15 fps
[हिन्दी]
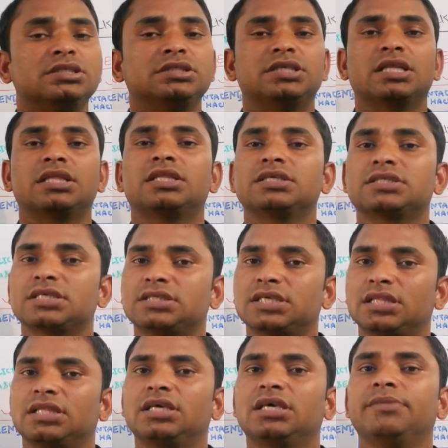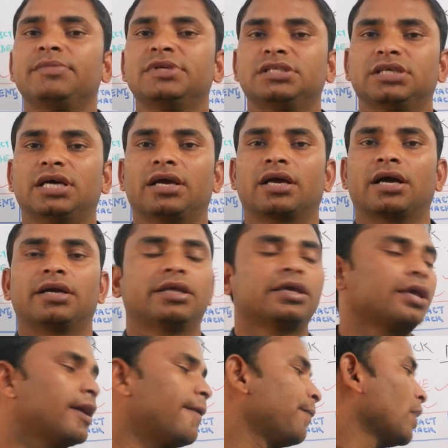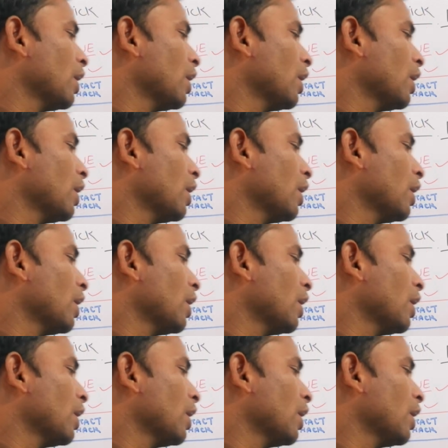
जल्दी से जल्दी ही मिल जाएगा ठीक है